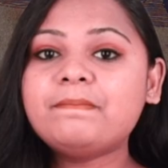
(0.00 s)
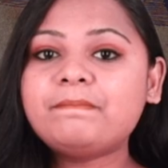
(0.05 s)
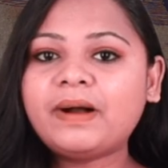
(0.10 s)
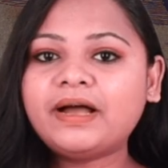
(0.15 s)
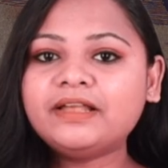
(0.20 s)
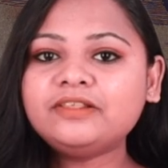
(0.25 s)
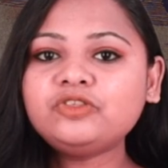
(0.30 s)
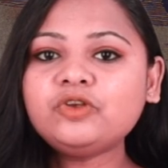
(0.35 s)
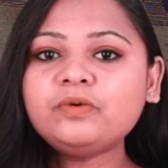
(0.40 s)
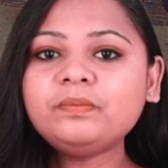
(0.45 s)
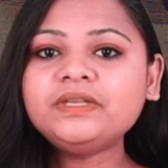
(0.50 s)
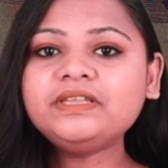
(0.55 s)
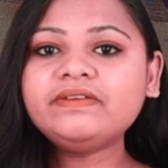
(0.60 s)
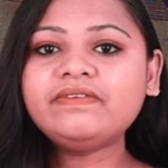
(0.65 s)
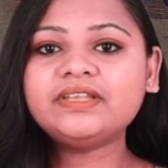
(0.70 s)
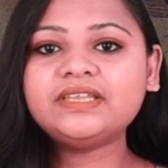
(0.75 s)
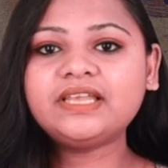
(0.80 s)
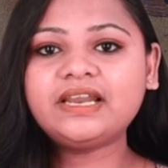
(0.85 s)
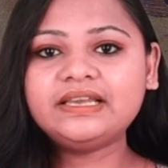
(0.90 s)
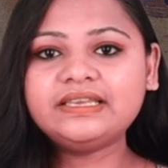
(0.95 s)
పంతొమ్మిది
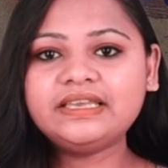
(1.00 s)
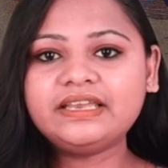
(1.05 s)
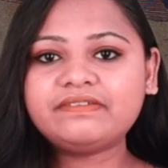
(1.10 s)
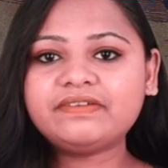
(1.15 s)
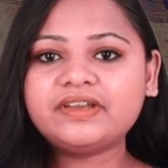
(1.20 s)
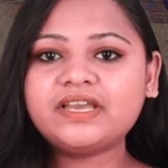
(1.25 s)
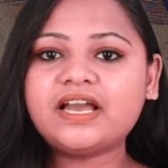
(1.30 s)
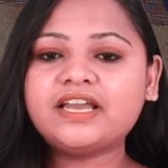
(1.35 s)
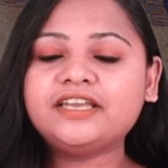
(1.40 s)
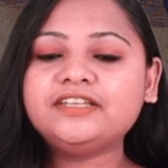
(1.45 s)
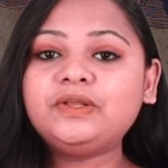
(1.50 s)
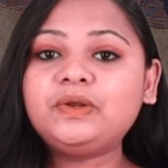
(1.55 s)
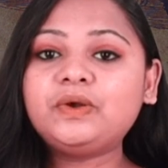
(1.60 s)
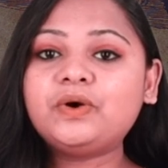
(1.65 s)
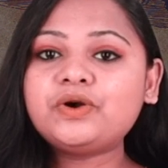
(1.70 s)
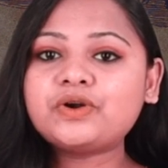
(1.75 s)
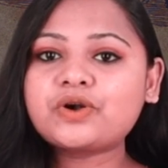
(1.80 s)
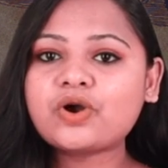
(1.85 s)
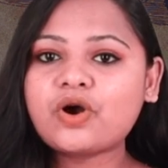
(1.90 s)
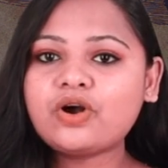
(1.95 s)
వందల ఇరవై ఐదులో
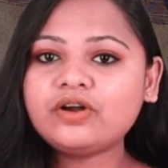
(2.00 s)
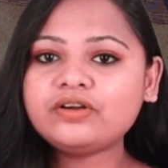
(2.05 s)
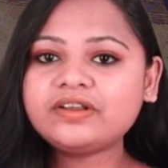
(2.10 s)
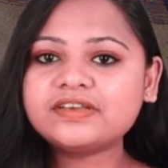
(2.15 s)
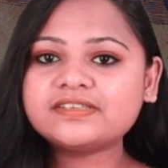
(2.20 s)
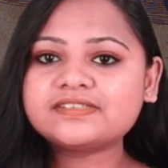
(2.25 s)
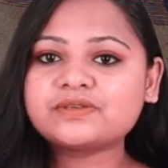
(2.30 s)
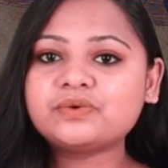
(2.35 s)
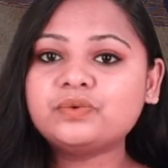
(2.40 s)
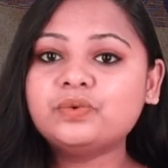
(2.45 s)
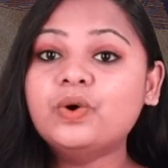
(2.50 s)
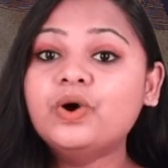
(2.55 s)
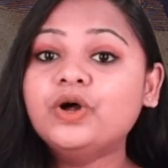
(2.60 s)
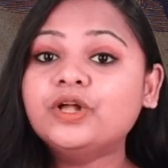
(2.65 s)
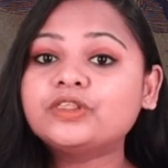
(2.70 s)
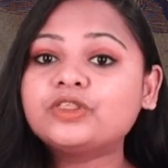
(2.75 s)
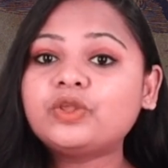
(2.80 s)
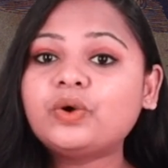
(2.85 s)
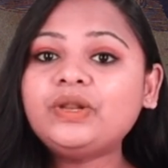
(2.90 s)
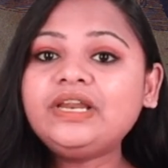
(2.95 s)
కాంగ్రెస్కు
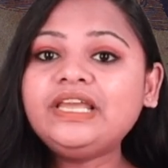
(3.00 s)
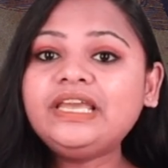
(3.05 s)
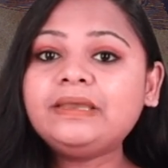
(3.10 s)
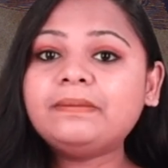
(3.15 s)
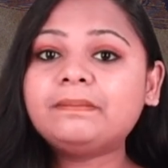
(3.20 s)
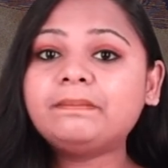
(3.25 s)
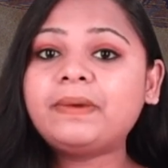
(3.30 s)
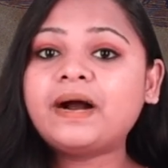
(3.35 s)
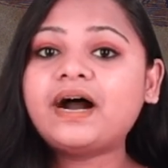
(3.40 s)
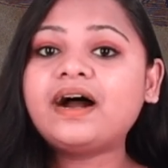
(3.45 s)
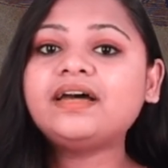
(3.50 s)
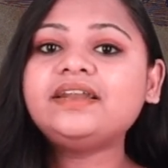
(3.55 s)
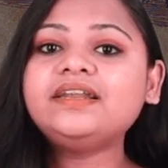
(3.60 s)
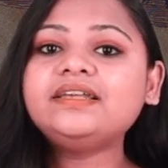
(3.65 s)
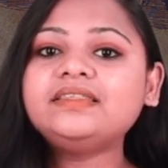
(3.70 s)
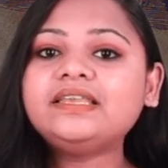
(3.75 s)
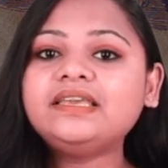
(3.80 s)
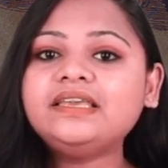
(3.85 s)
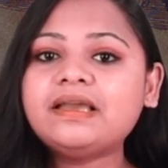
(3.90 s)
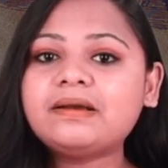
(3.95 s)
తొలి
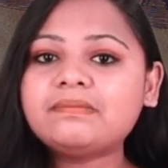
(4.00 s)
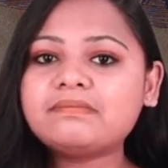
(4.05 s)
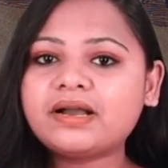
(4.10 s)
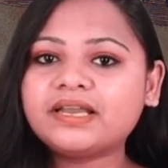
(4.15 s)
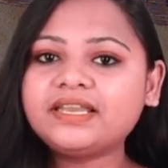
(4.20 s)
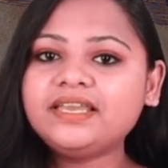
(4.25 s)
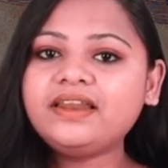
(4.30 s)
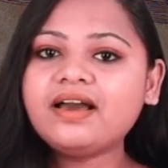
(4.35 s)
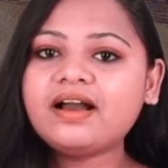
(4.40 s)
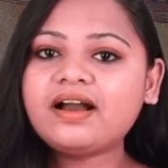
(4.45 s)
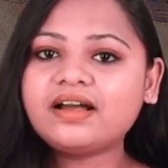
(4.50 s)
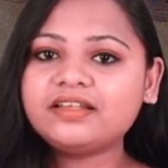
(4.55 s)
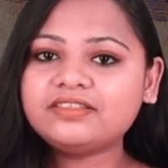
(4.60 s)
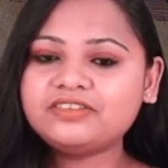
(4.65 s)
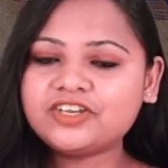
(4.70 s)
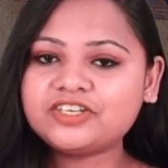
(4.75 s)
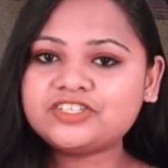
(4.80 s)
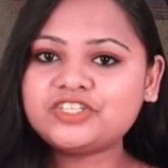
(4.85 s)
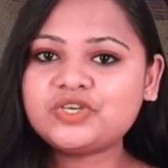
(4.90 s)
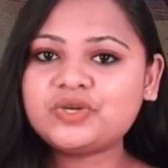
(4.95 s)
భారతీయ మహిళా
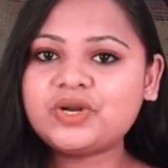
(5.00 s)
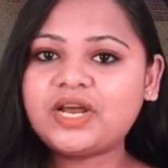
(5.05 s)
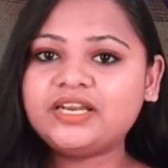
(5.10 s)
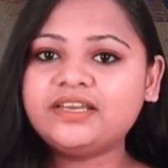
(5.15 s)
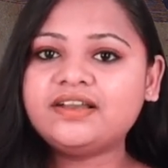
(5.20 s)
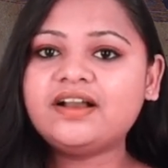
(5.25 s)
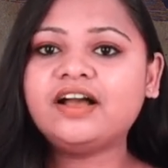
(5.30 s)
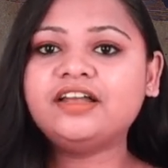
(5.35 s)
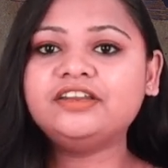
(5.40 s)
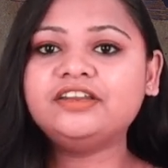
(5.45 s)
అధ్యక్షురాలిగా